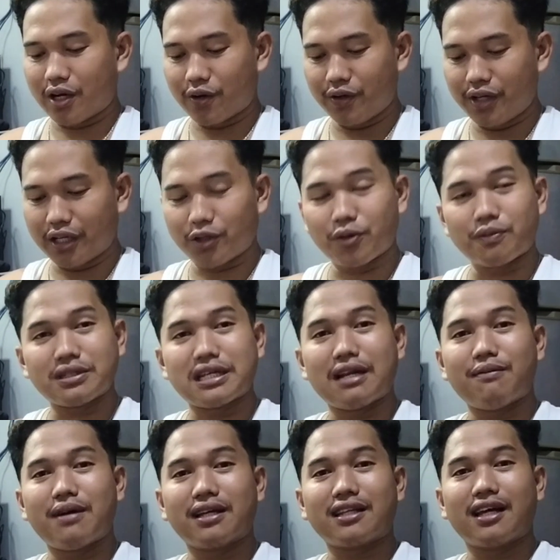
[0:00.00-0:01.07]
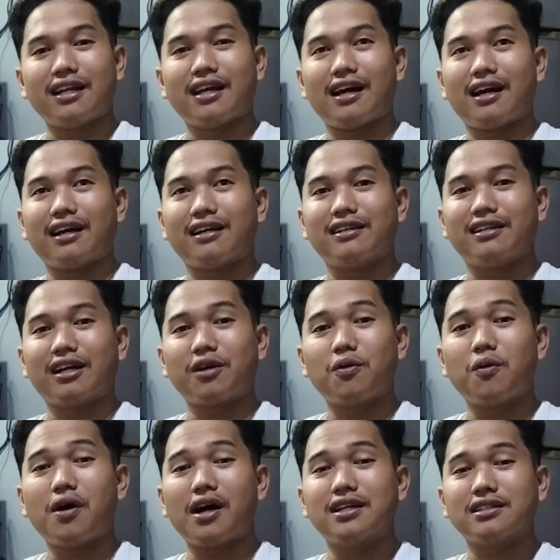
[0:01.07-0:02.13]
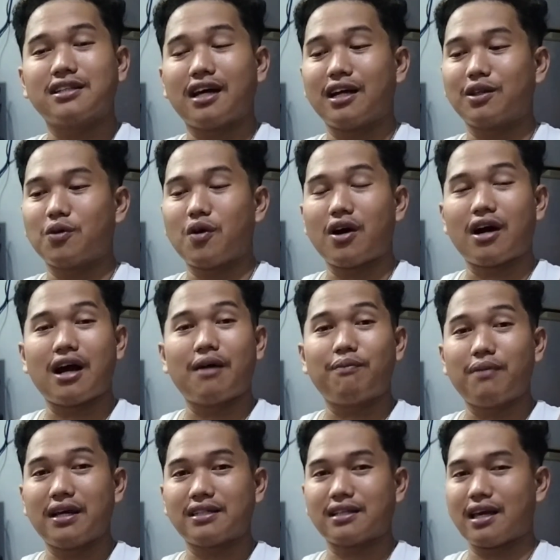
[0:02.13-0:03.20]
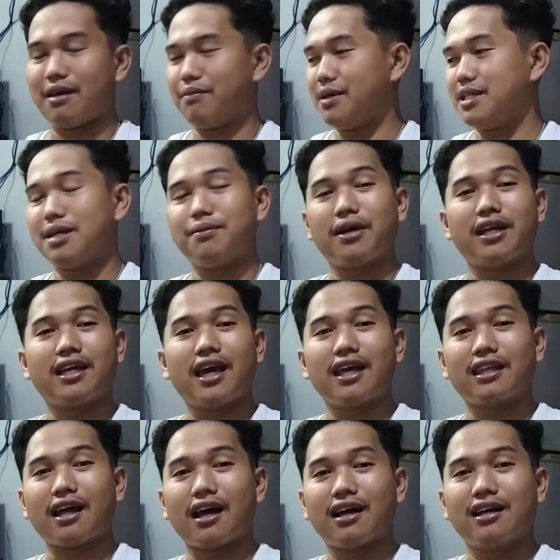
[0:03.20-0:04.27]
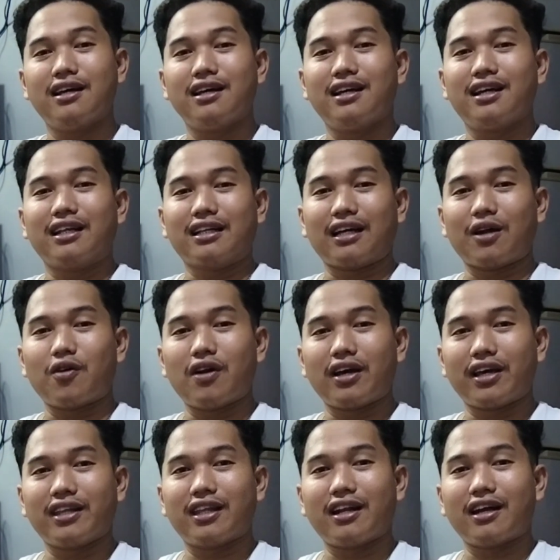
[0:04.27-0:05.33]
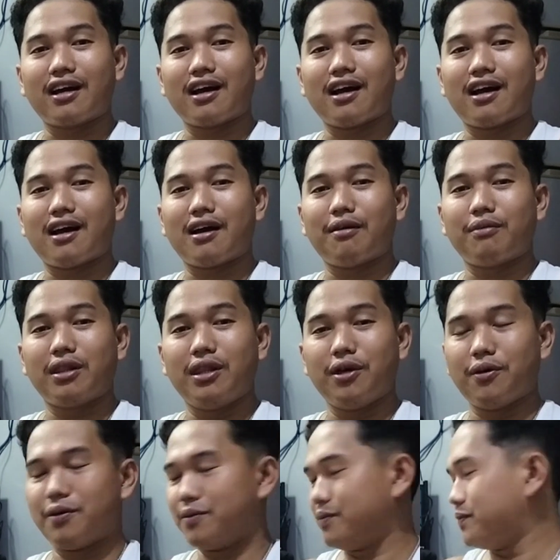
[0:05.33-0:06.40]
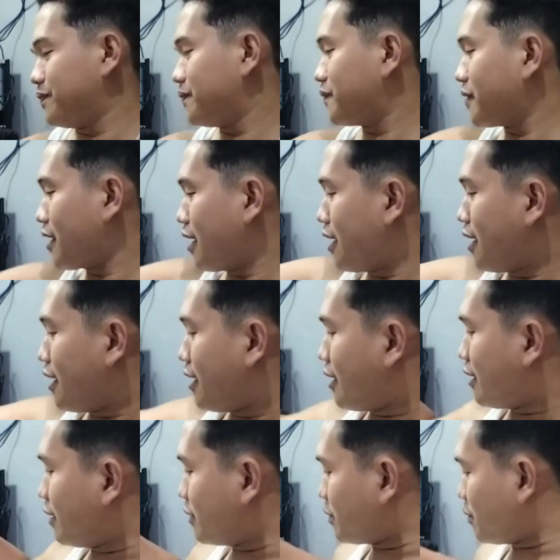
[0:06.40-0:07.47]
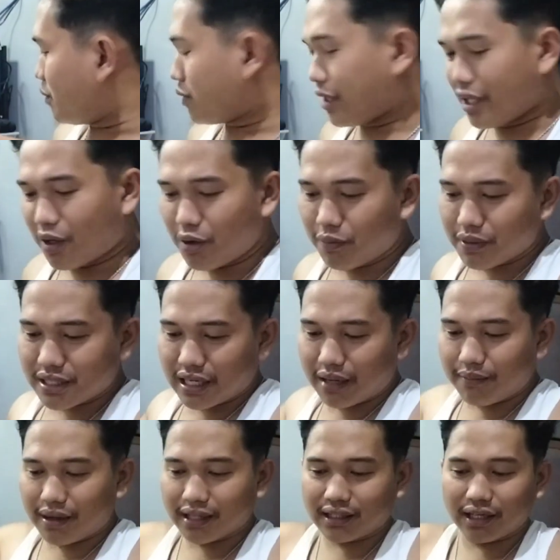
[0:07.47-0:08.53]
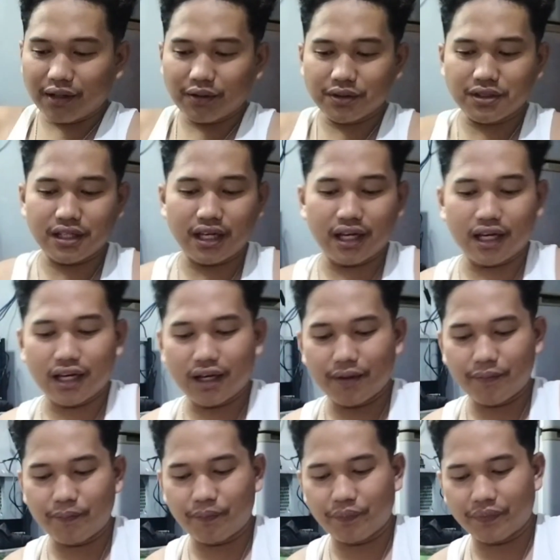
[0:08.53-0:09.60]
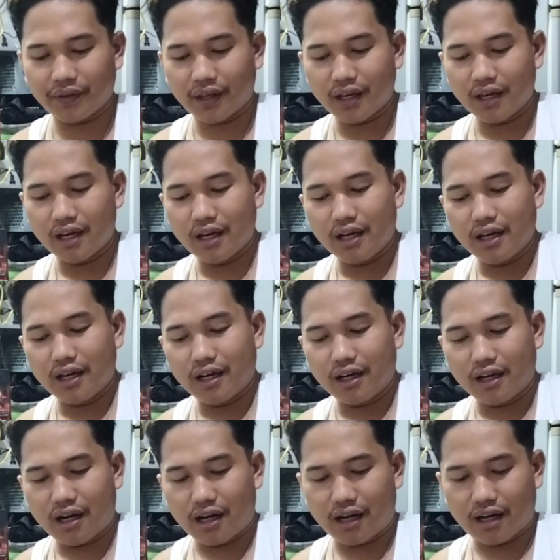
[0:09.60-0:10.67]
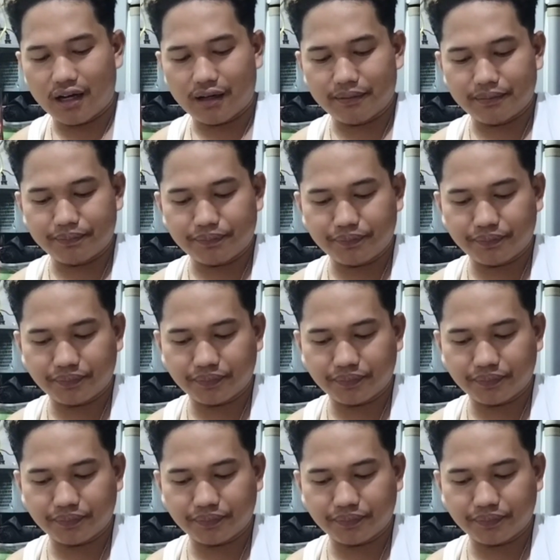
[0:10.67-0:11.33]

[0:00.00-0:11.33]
karon atong pasalamatan ang nagkuha sa ato ang haplas kay BC Gid kita. Karon lang kita naka video. So, una na kong pasalamatan no si um,